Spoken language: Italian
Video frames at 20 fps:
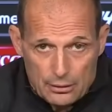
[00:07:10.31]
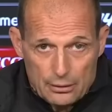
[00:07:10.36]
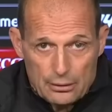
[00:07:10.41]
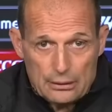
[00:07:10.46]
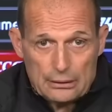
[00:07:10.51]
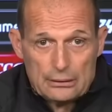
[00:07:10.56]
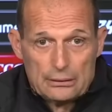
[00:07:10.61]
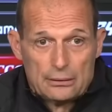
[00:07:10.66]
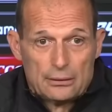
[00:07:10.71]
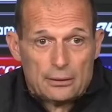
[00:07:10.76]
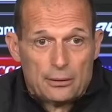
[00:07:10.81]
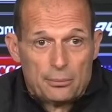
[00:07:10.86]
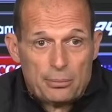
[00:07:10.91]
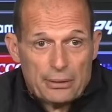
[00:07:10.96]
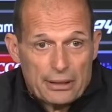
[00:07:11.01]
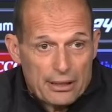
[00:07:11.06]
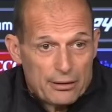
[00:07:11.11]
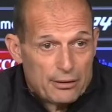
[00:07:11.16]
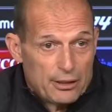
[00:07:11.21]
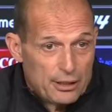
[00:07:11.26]
Eh,
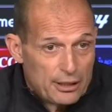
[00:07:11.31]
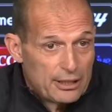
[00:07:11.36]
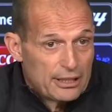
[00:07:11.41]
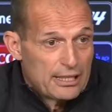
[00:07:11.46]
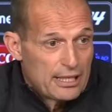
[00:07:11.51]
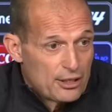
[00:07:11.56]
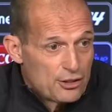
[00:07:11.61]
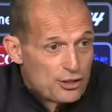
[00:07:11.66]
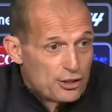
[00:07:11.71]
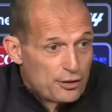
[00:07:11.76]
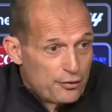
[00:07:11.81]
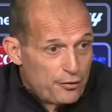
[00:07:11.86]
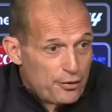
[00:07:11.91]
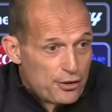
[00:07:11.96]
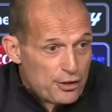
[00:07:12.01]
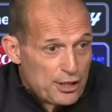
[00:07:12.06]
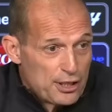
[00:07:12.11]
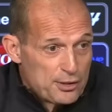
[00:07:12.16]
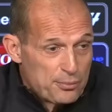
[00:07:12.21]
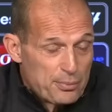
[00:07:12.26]
perché il calcio è
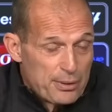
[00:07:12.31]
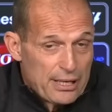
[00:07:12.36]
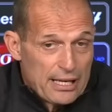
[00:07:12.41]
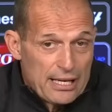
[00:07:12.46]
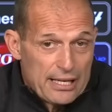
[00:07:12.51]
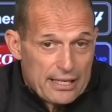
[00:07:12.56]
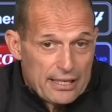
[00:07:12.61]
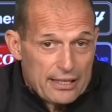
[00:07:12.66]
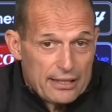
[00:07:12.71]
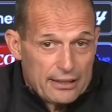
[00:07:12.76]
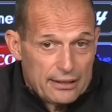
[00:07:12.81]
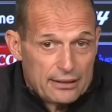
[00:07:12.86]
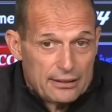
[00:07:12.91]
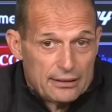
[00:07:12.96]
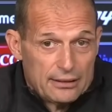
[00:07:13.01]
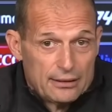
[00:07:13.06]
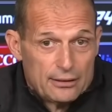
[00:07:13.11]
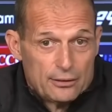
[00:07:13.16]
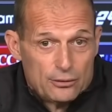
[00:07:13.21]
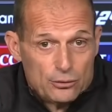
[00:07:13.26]
difficile da spiegare, eh,